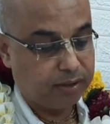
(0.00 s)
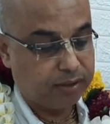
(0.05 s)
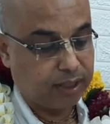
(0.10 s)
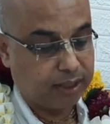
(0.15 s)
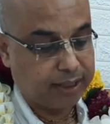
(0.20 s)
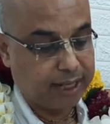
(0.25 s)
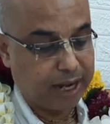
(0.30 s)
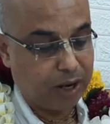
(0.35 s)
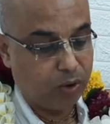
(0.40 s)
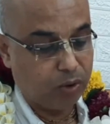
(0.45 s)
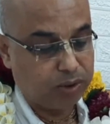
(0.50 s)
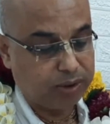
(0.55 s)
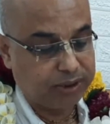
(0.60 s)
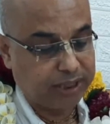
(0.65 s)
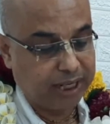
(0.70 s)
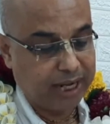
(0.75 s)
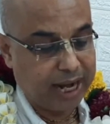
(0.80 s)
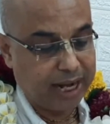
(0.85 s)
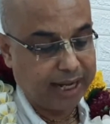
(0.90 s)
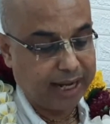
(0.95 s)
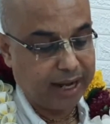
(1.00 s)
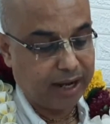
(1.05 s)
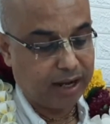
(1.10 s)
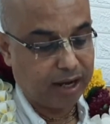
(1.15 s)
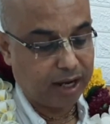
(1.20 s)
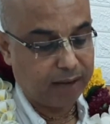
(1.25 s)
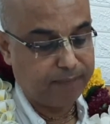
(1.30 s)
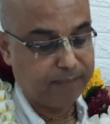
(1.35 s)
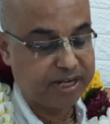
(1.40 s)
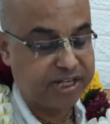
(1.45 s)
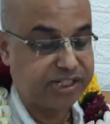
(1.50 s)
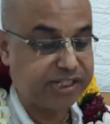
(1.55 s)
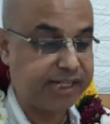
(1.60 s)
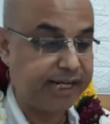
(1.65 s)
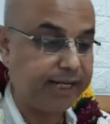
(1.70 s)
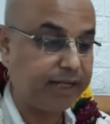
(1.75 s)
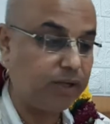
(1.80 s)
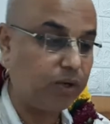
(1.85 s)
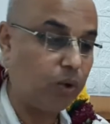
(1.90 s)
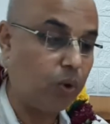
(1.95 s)
तथा उत्तरा के घर में
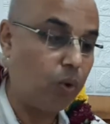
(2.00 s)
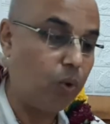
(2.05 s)
स्थित